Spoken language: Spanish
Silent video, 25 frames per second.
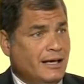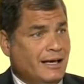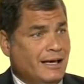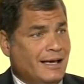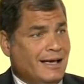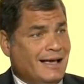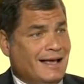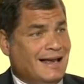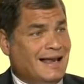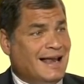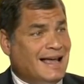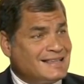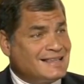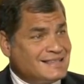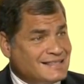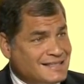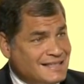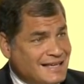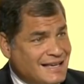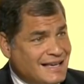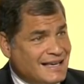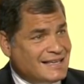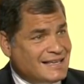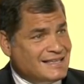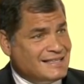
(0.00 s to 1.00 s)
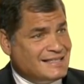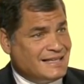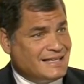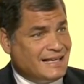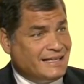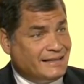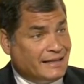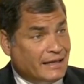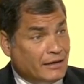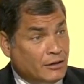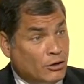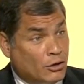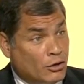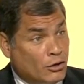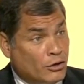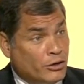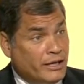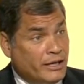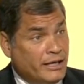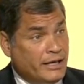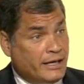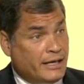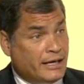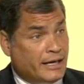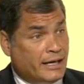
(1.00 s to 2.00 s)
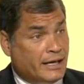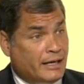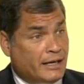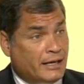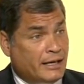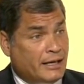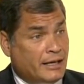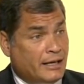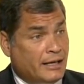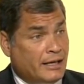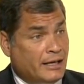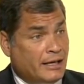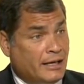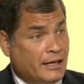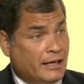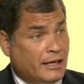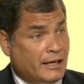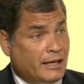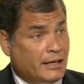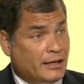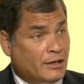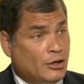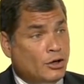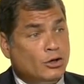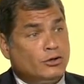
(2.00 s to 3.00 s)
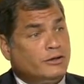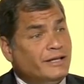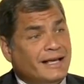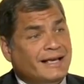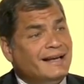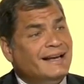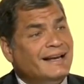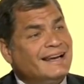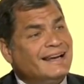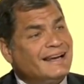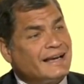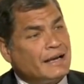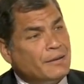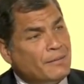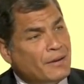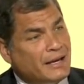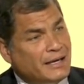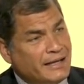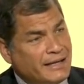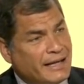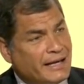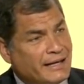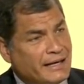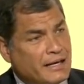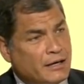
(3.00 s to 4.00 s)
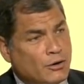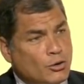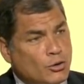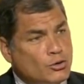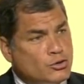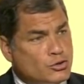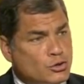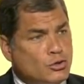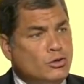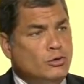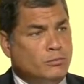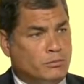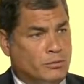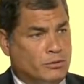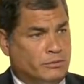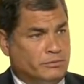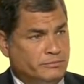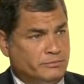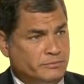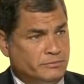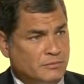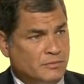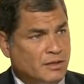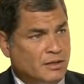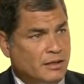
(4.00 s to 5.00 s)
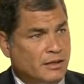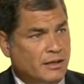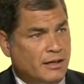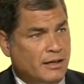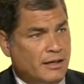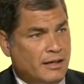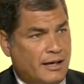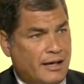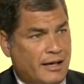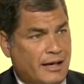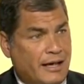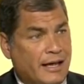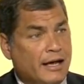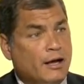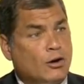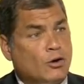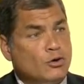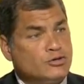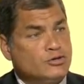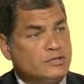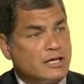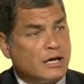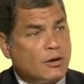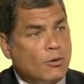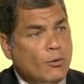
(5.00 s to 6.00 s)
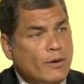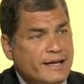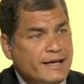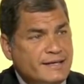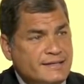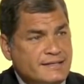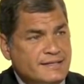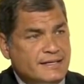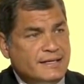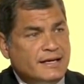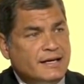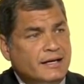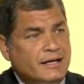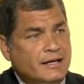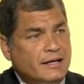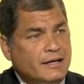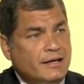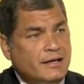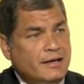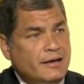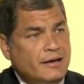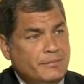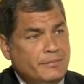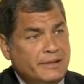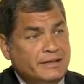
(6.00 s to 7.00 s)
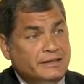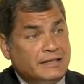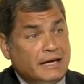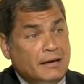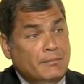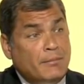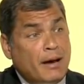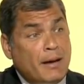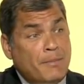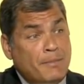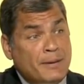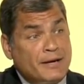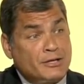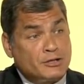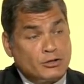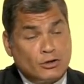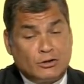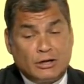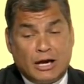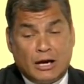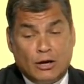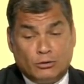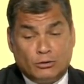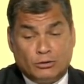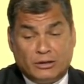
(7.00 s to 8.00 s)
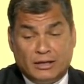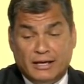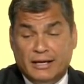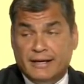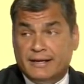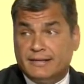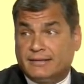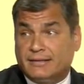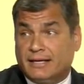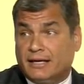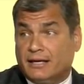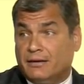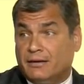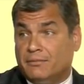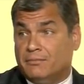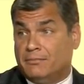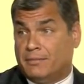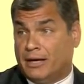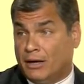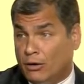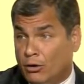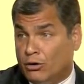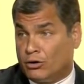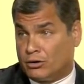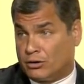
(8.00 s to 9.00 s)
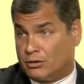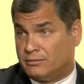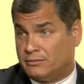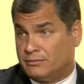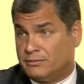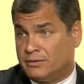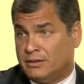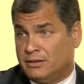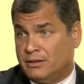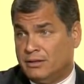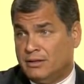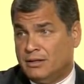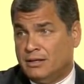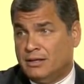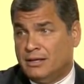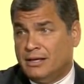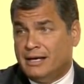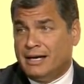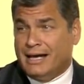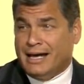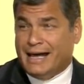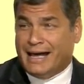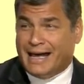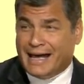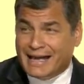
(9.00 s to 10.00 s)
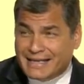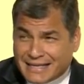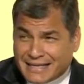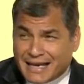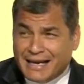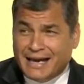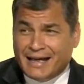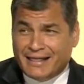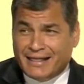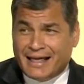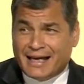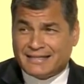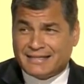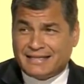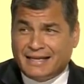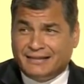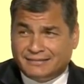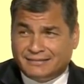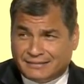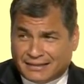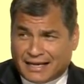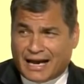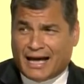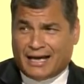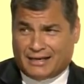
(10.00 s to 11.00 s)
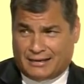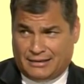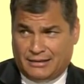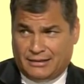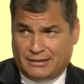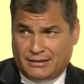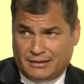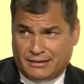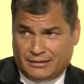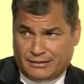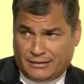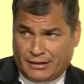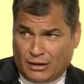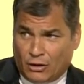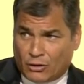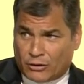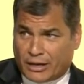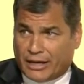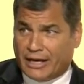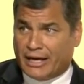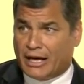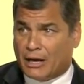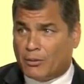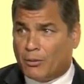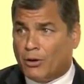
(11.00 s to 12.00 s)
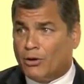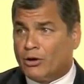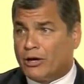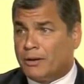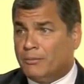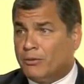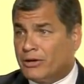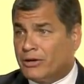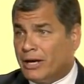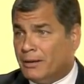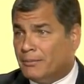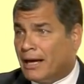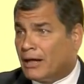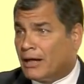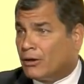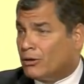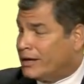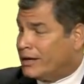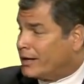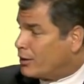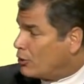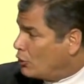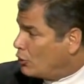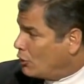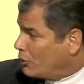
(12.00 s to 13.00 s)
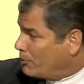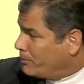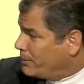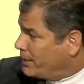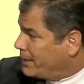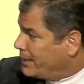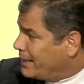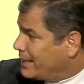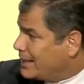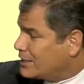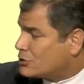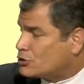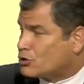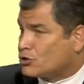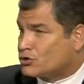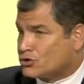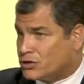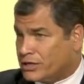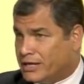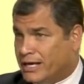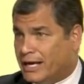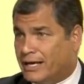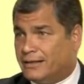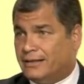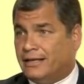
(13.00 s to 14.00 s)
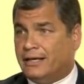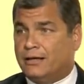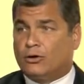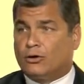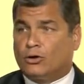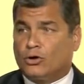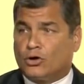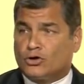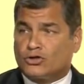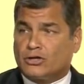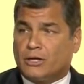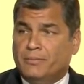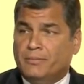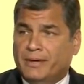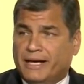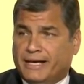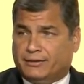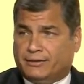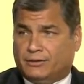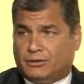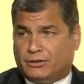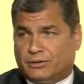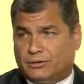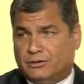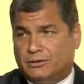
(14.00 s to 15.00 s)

la ciencia y tecnología no tienen rivalidad en el consumo. En consecuencia, mientras más personas lo utilicen, mejor. Esa es la idea central de lo que en Ecuador hemos llamado la economía social del conocimiento.